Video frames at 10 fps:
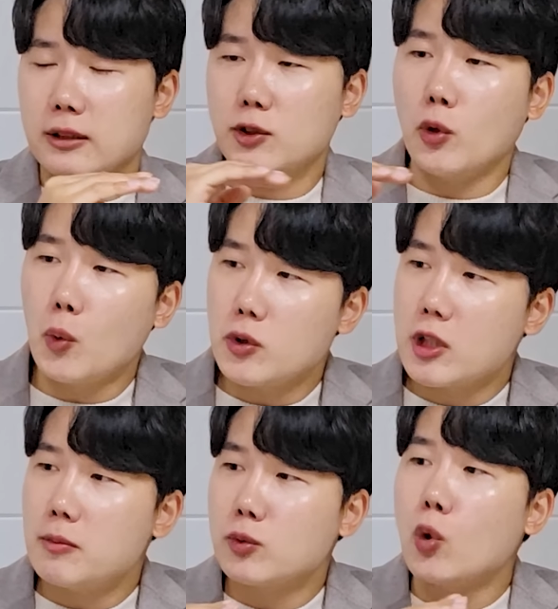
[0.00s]

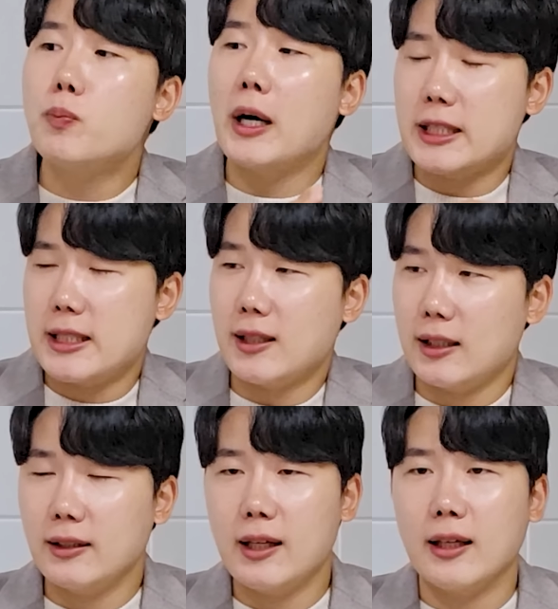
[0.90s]
전고점을 돌파하기
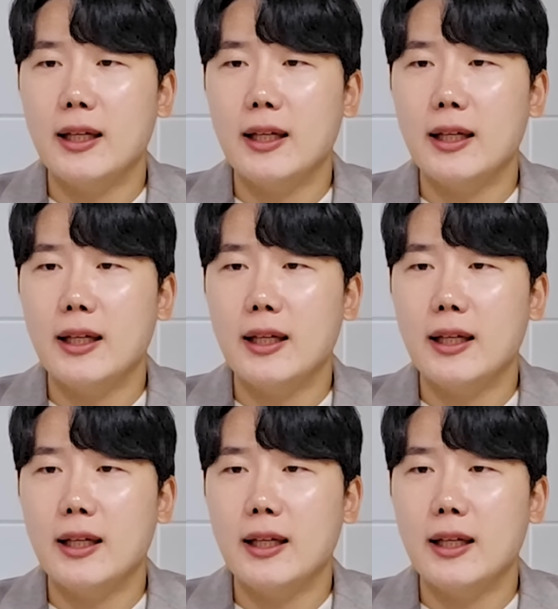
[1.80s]
시작할 때